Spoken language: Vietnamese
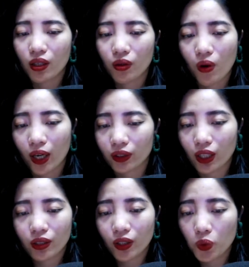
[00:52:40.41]
đầu Hoàng
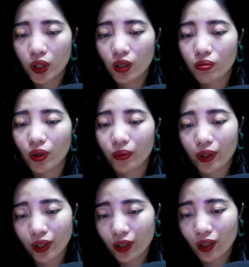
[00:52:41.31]
Thiên nhất quyết không đồng
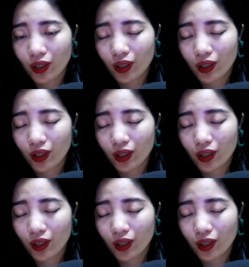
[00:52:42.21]
ý.